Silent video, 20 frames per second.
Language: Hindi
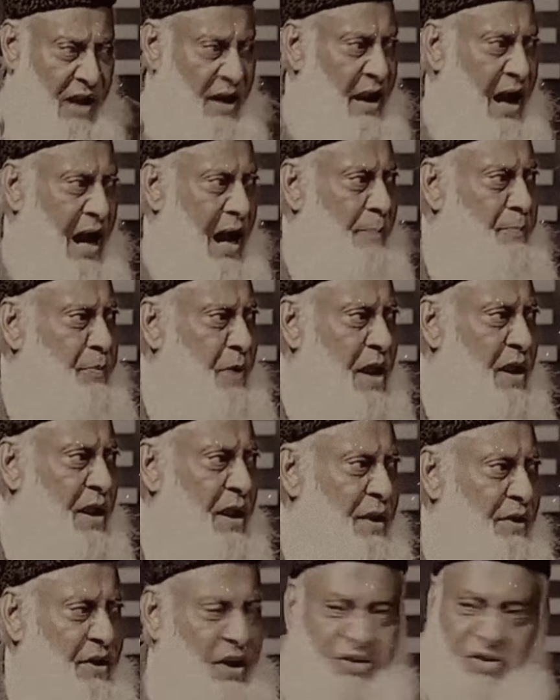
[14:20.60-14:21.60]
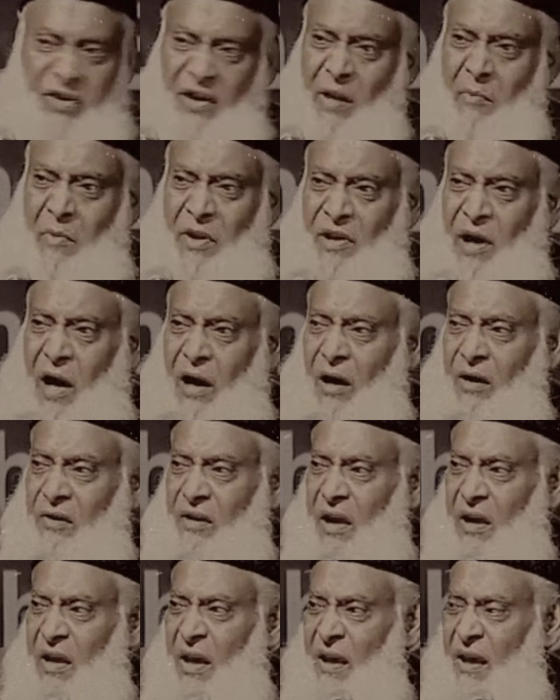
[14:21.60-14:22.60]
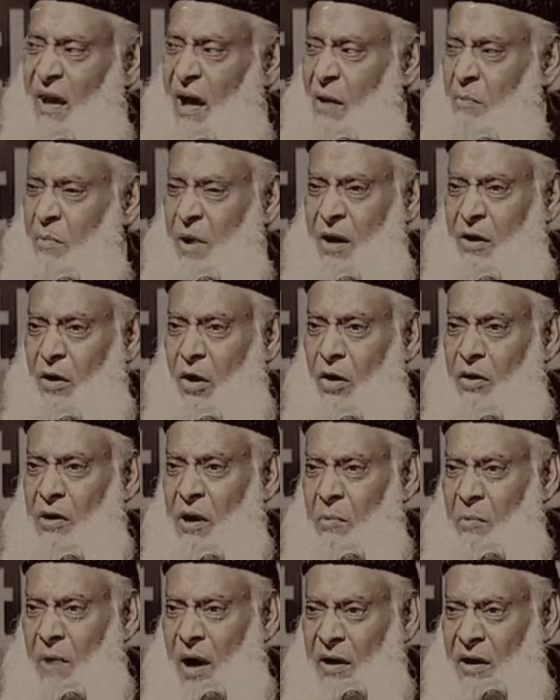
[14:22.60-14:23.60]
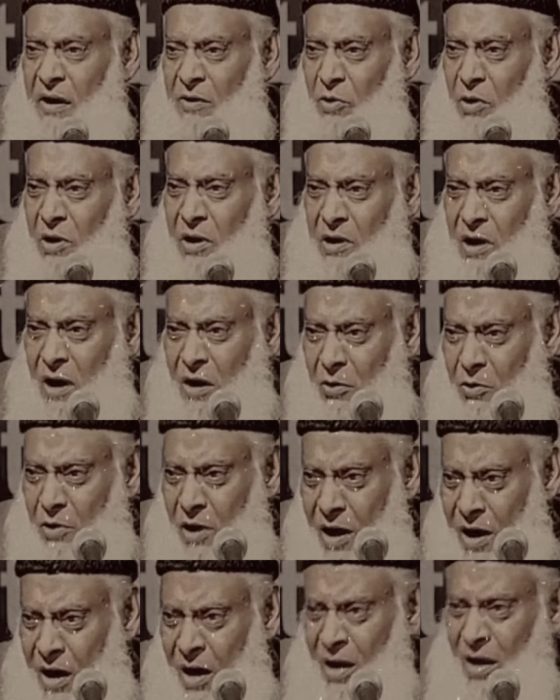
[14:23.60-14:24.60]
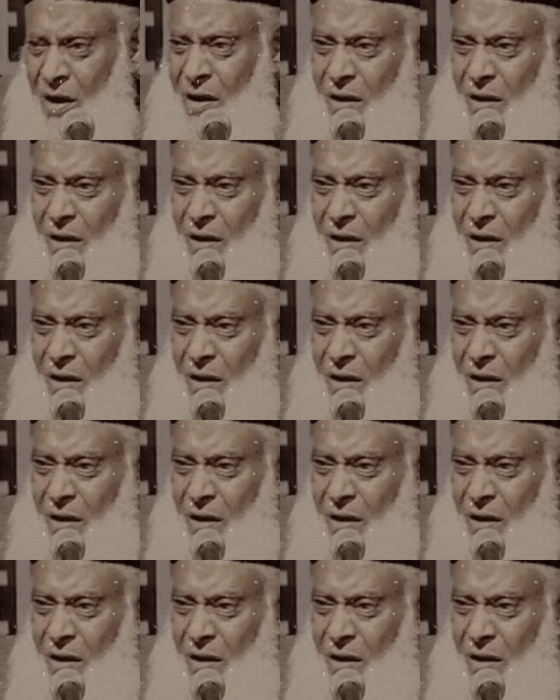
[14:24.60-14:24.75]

अगर आप कहीं डिक्शनरी में जाकर देखेंगे आर्मगेडोन के मानी तो लिखा होगा